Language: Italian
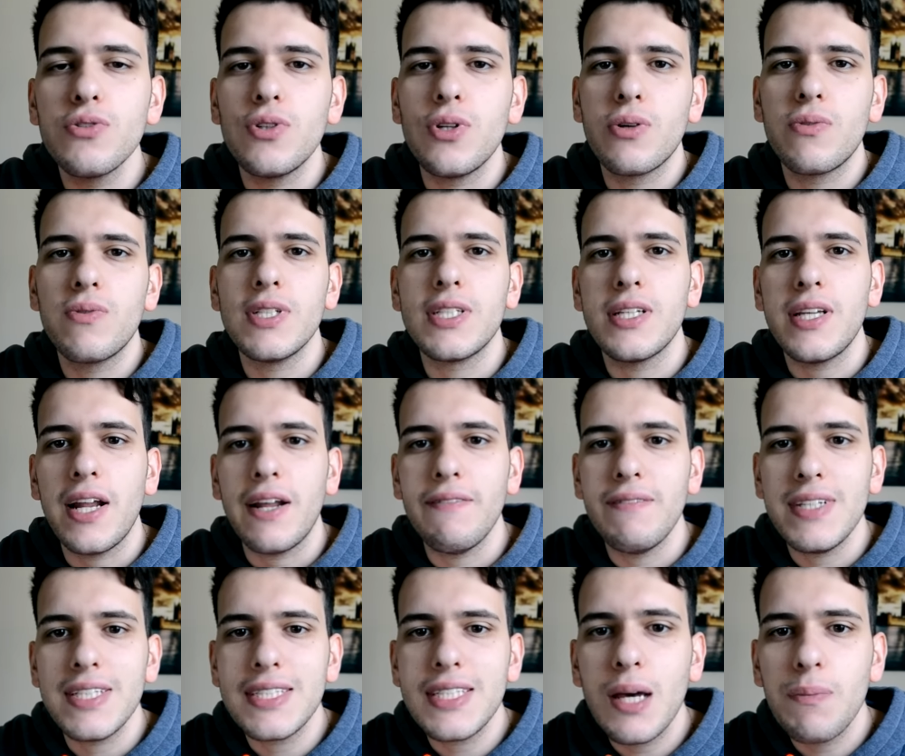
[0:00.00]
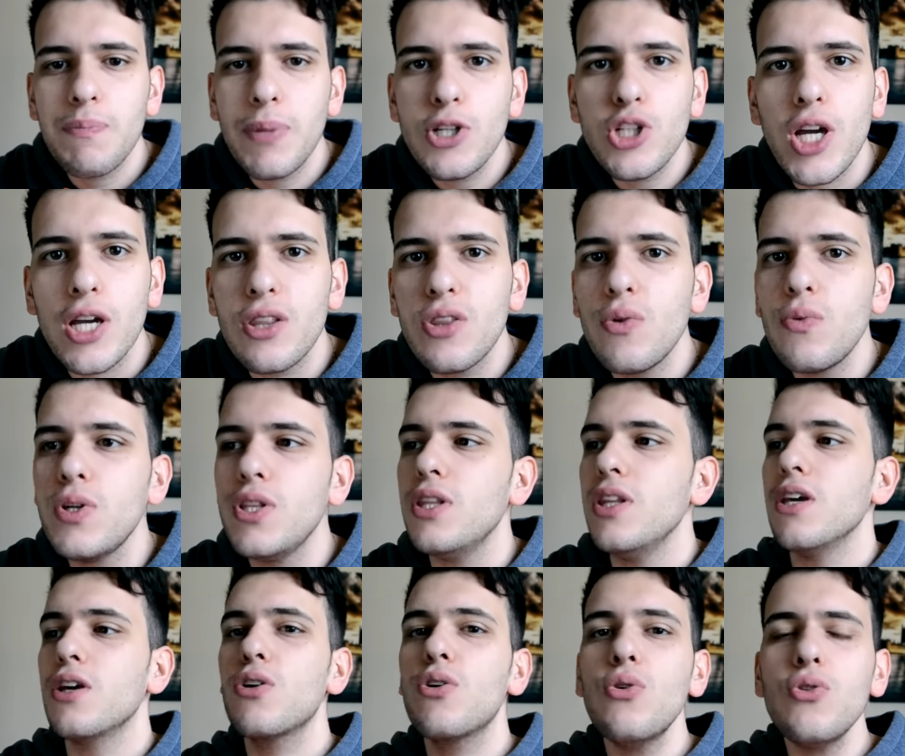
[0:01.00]
vedo che questa serie vi sta piacendo,
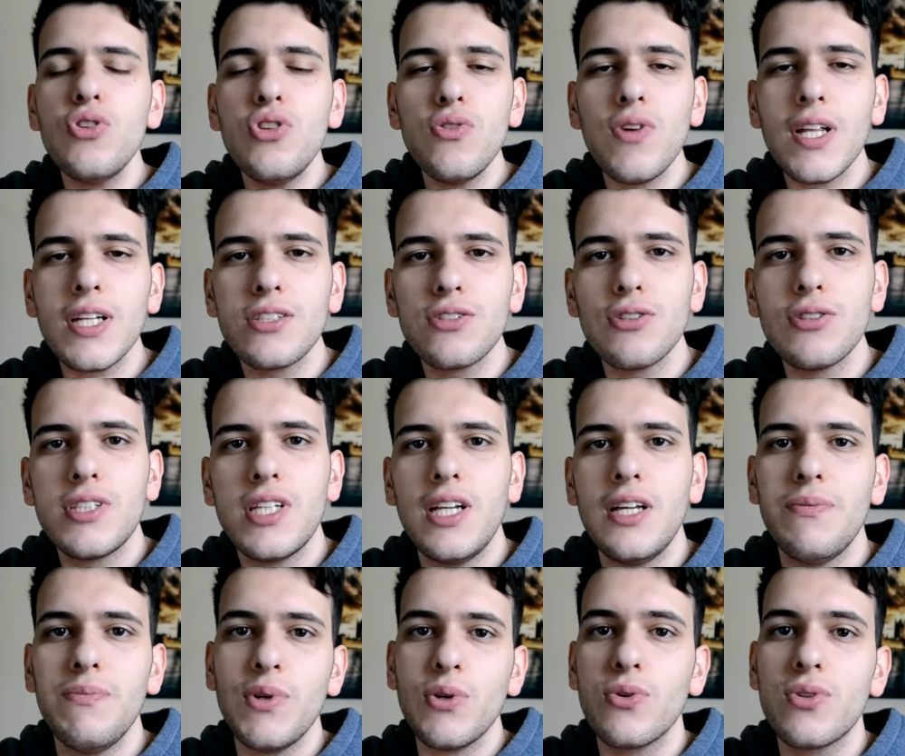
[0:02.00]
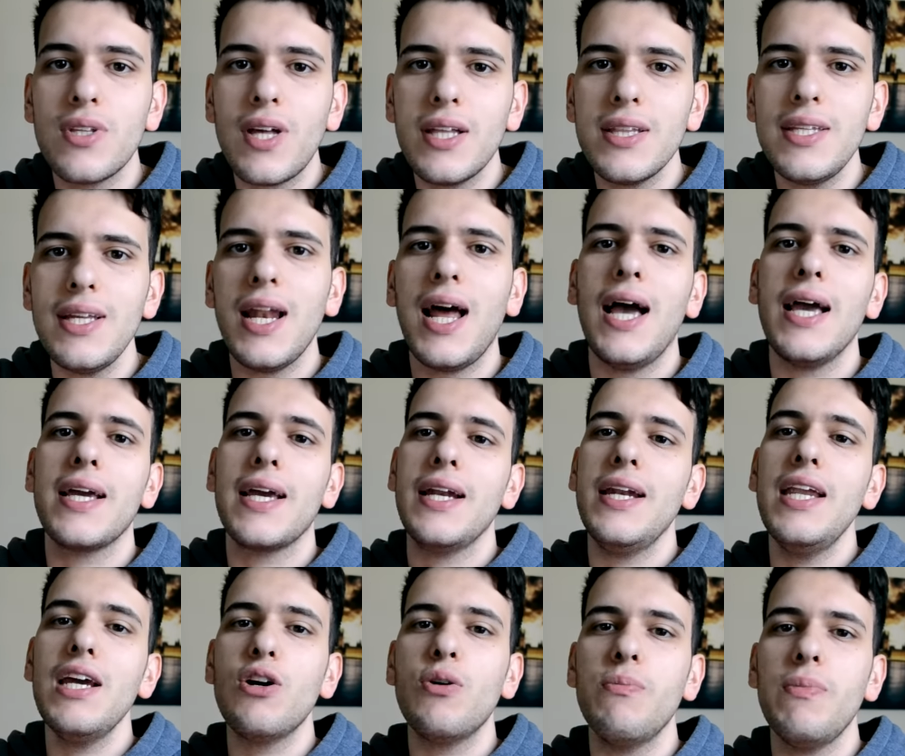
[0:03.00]
quindi continuate a sostenermi con tanti like,
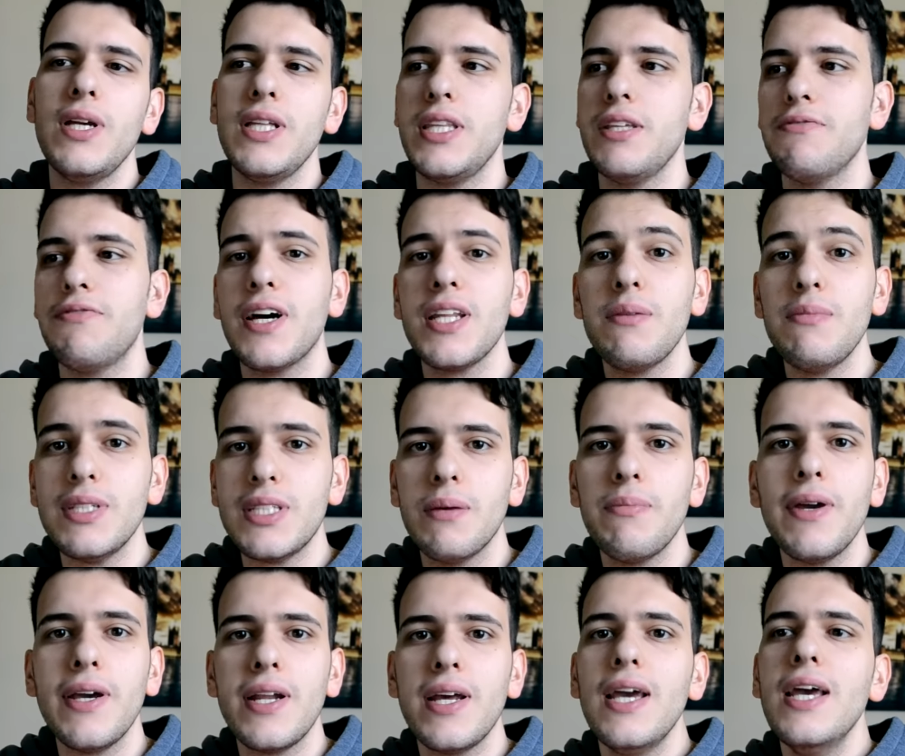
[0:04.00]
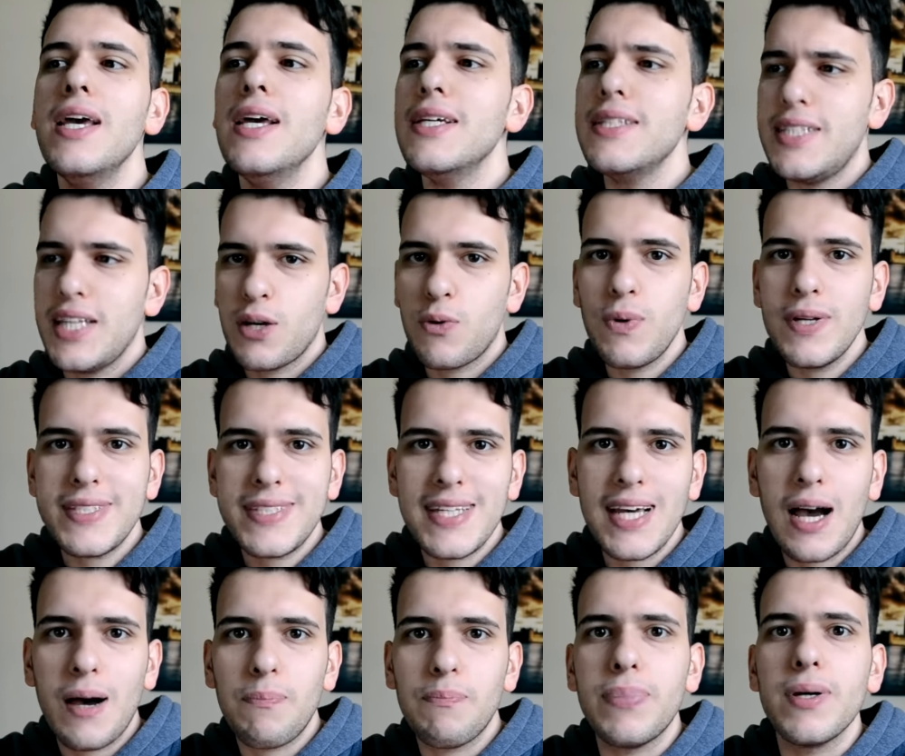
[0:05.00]
nei commenti fatemi sapere se queste
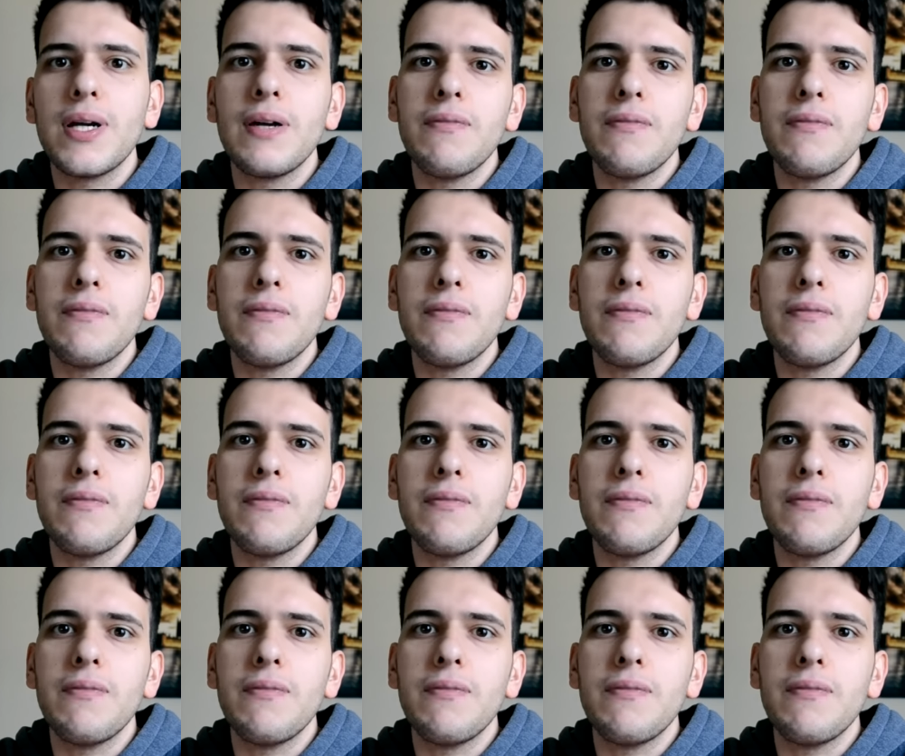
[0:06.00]
app